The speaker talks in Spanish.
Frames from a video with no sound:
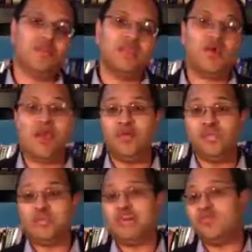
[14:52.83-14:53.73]
Y aunque ellos
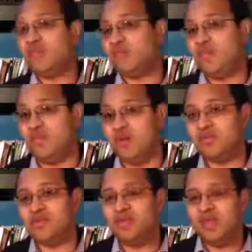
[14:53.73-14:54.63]
dicen que son
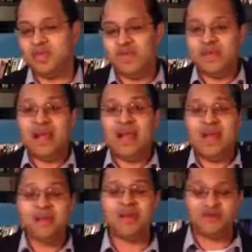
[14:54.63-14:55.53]
reformados, ellos
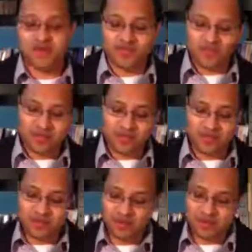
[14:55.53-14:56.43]
reclaman que son
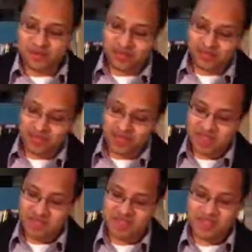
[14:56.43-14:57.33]
reformados, pero
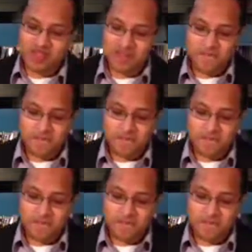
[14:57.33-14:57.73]
últimamente,